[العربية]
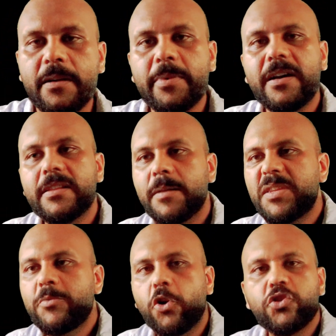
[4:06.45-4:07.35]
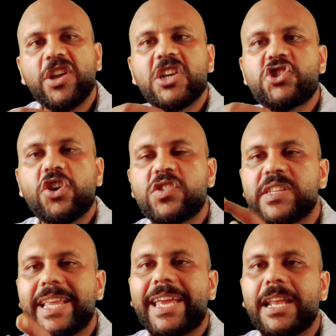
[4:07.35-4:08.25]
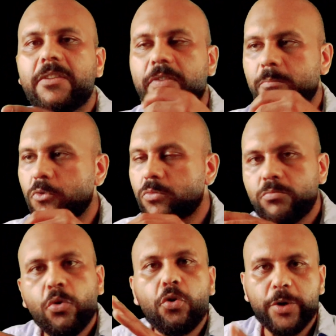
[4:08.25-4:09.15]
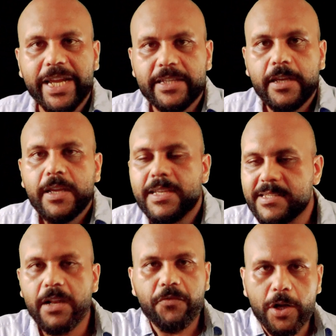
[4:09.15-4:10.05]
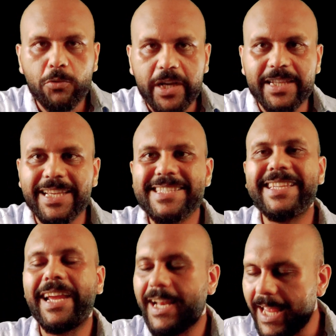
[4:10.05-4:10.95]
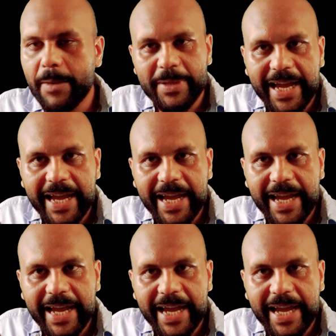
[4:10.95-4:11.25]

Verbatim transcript: كان عباره عن نبته بيحطها الشخص داخل فمه بقه يعني زي الفراوله كده استحلاب